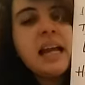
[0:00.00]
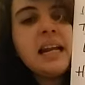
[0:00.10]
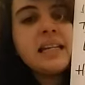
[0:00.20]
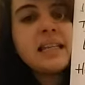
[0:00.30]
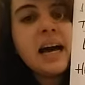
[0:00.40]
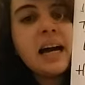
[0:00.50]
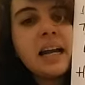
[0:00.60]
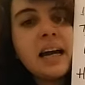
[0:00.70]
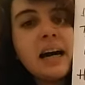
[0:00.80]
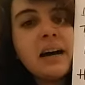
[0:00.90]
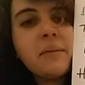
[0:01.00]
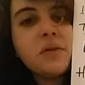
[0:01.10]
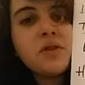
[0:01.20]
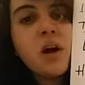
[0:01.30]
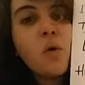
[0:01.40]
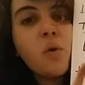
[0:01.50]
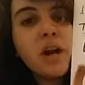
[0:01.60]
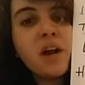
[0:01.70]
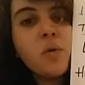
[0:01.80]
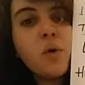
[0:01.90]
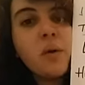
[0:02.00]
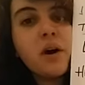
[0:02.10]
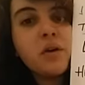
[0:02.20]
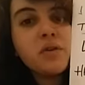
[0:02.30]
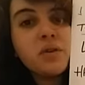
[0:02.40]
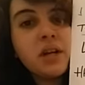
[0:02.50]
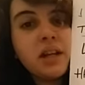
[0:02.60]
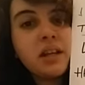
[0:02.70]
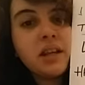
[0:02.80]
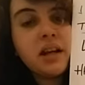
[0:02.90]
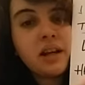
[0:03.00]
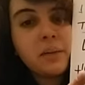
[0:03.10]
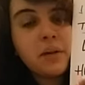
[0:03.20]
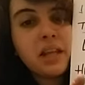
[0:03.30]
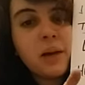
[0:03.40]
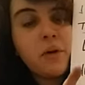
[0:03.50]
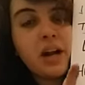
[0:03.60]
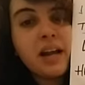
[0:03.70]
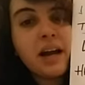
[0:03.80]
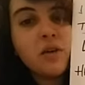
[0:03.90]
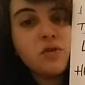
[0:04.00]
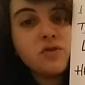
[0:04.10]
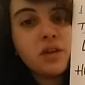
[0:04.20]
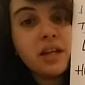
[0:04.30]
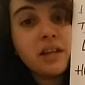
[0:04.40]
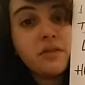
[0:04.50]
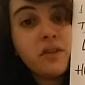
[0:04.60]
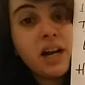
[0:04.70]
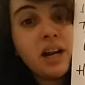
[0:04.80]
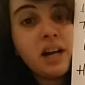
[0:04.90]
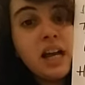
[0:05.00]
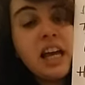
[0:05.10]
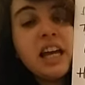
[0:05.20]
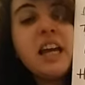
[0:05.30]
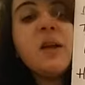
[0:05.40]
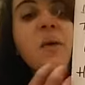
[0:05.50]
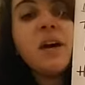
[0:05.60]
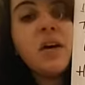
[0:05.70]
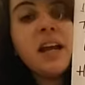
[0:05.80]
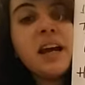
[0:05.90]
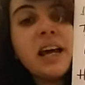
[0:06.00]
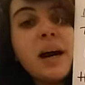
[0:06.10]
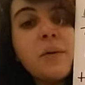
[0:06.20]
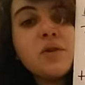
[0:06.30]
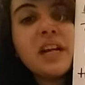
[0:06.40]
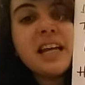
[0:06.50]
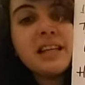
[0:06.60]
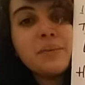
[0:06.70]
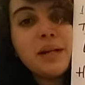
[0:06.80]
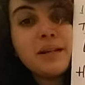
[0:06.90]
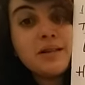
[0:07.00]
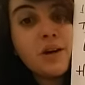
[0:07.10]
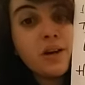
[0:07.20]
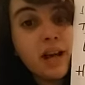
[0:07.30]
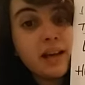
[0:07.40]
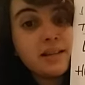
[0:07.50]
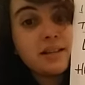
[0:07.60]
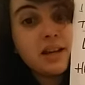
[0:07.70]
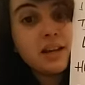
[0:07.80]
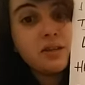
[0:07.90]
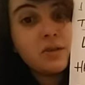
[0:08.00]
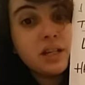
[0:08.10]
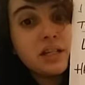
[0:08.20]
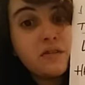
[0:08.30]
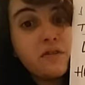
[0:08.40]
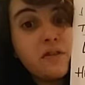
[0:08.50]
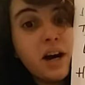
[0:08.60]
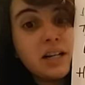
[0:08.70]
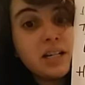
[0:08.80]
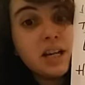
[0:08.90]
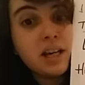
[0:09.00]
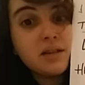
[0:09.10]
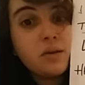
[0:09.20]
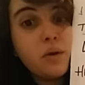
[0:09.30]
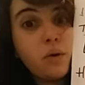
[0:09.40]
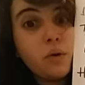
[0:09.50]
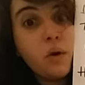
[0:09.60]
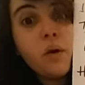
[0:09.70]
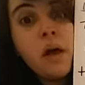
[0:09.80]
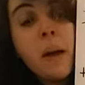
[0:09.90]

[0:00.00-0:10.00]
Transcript: les agregábamos una nueva consonante, le repetíamos la consonante final y luego le agregamos la terminación est. Entonces, fat, que es gordo,